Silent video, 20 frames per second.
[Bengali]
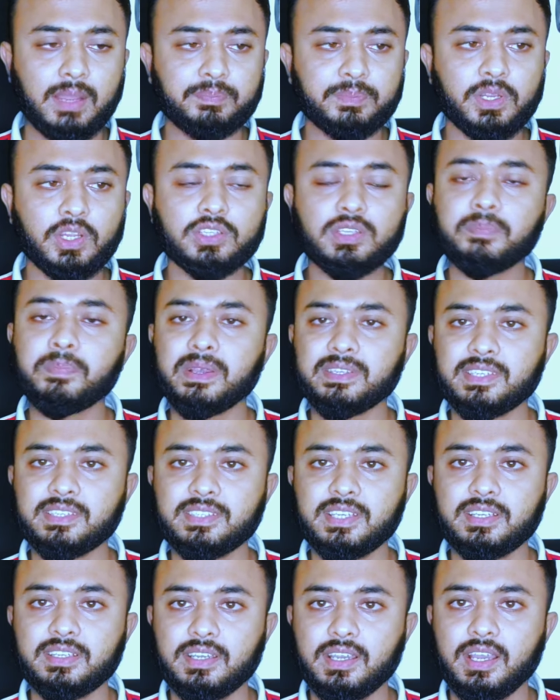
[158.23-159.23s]
আপনার হয়তো পাঁচ
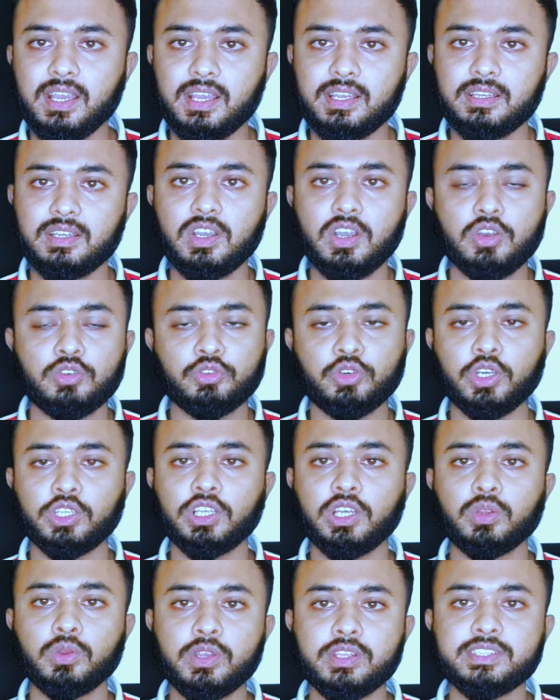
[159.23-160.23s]
হাজার
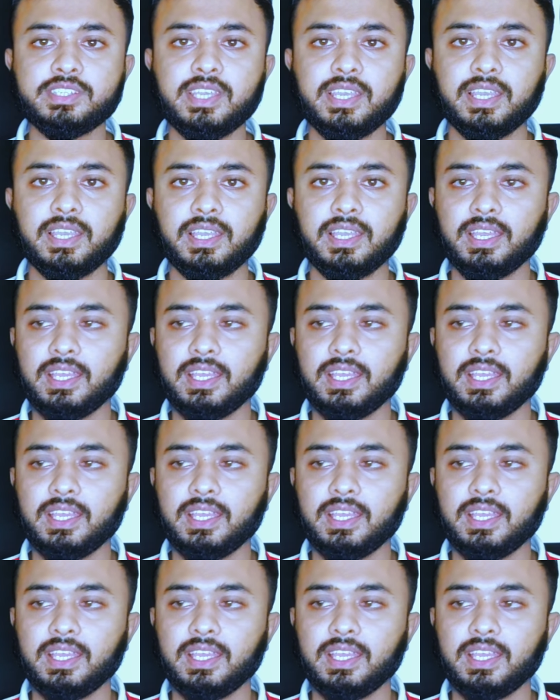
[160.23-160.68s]
ফলোয়ার হয়েছে